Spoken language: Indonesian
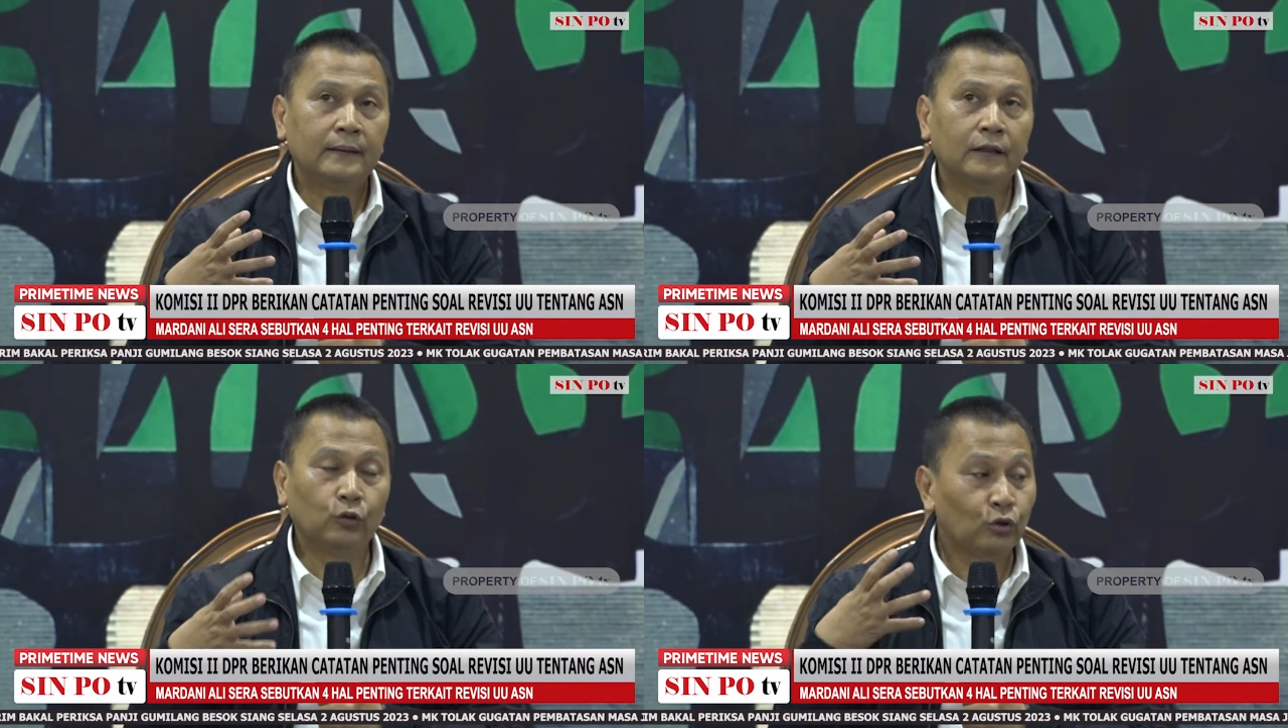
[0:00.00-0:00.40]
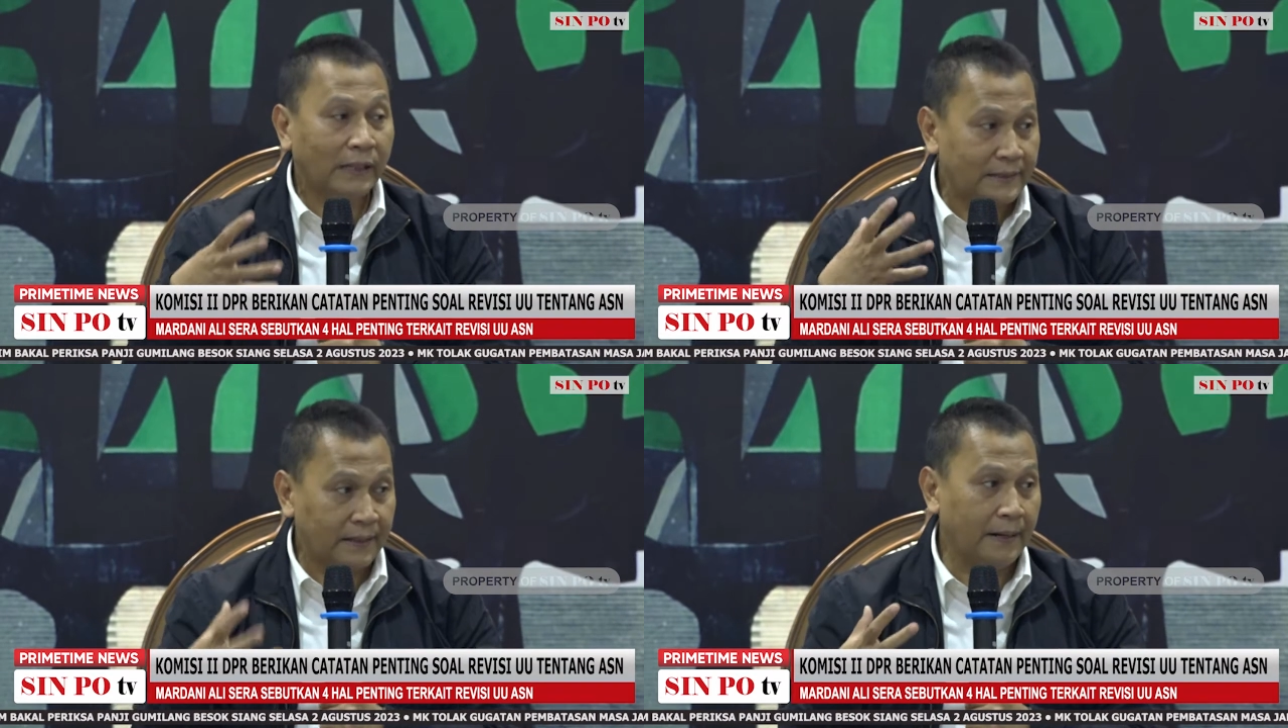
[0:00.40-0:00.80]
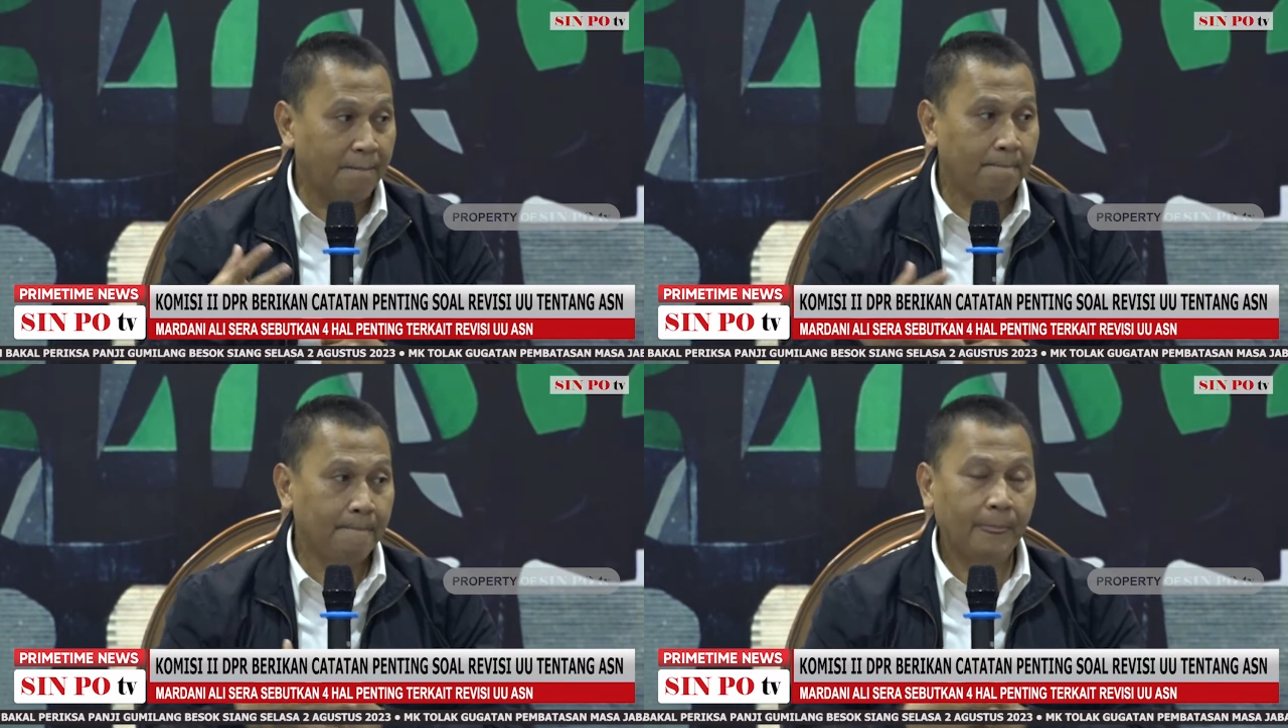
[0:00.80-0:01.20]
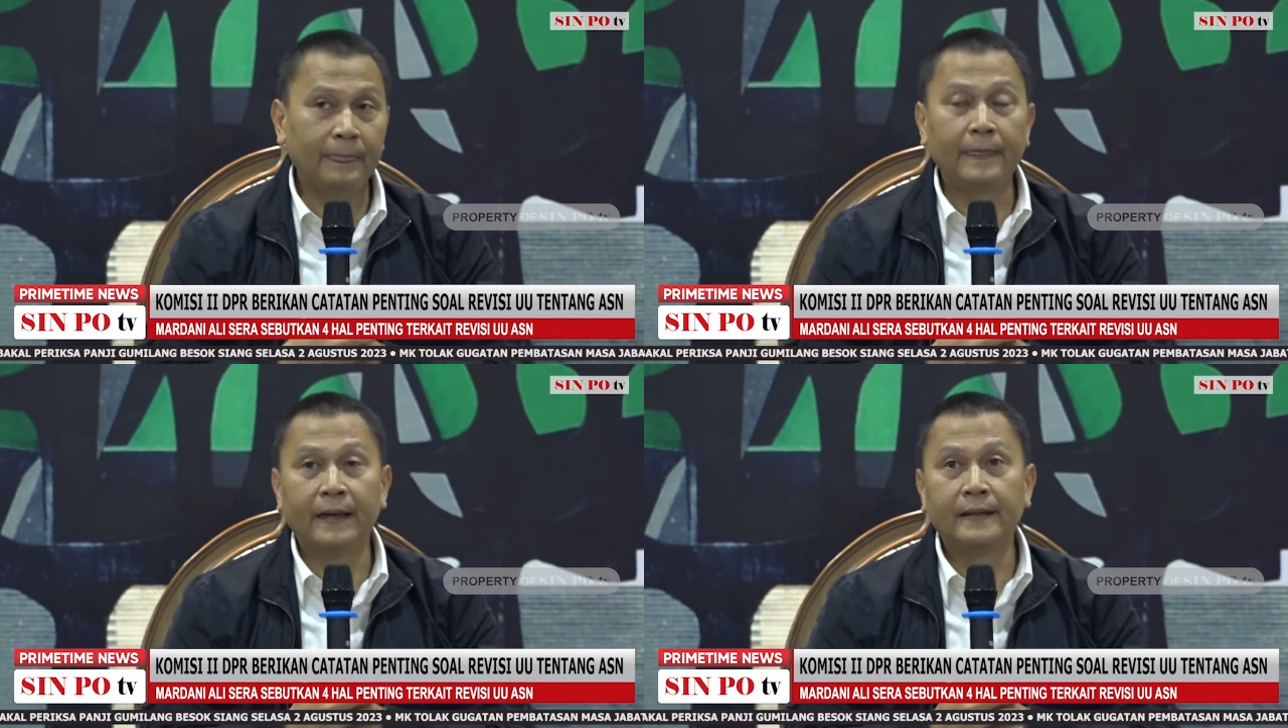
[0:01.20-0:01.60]
tuntaskan
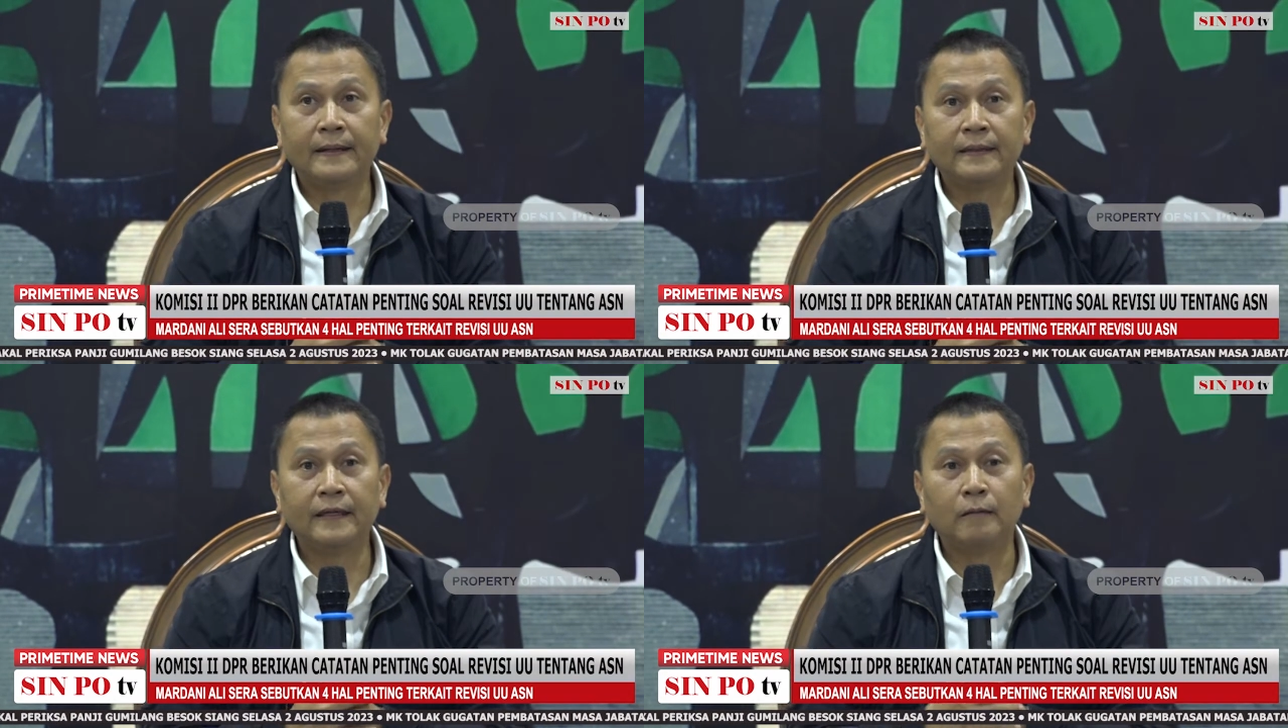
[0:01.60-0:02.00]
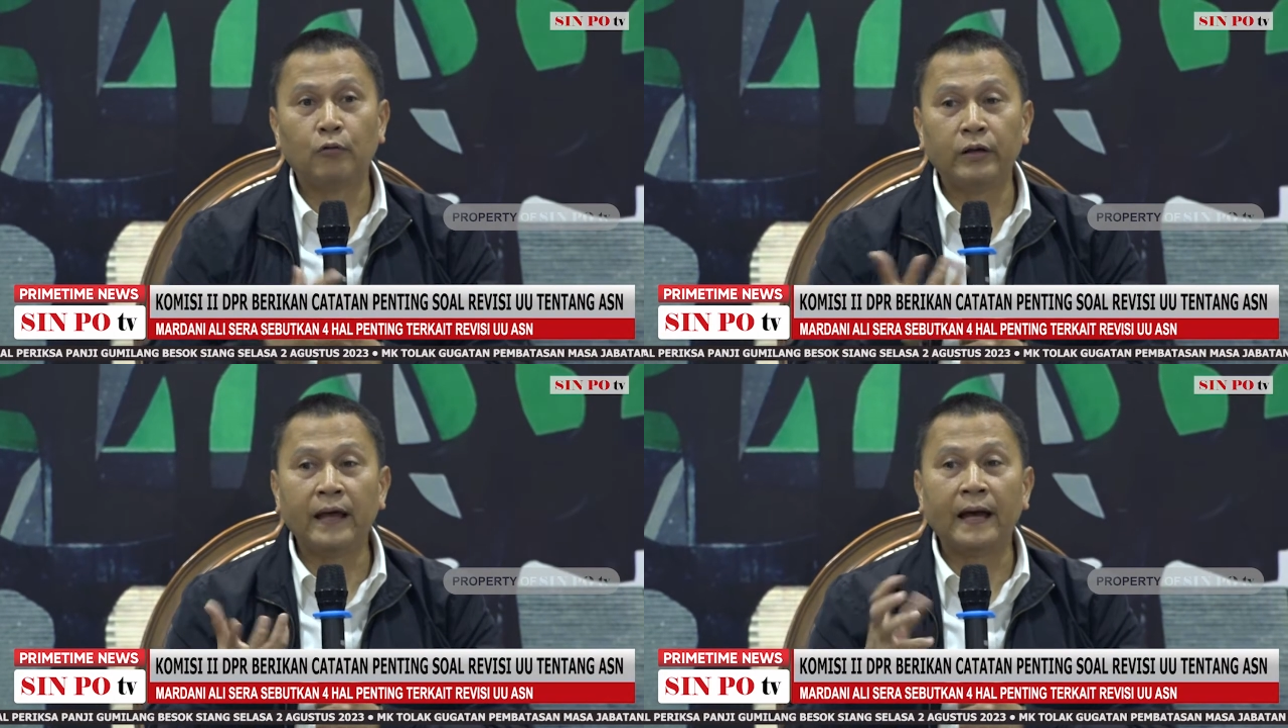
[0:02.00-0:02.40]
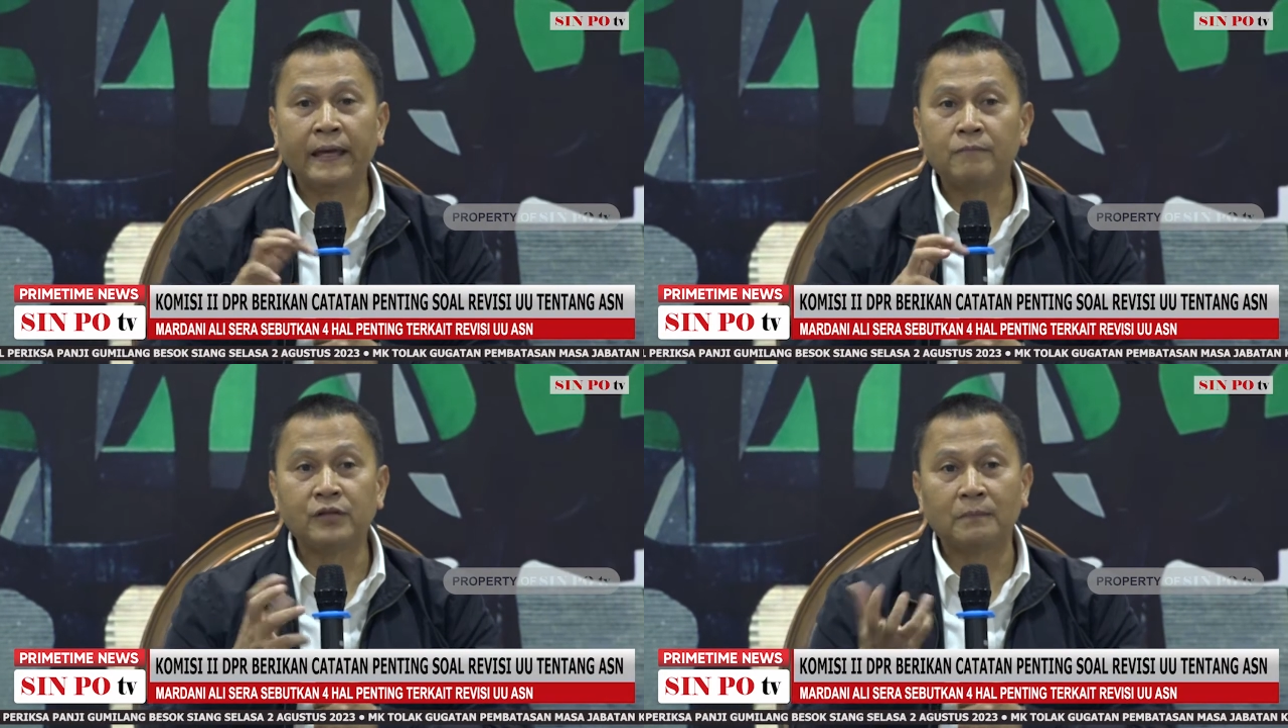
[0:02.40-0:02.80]
dan tidak boleh ayam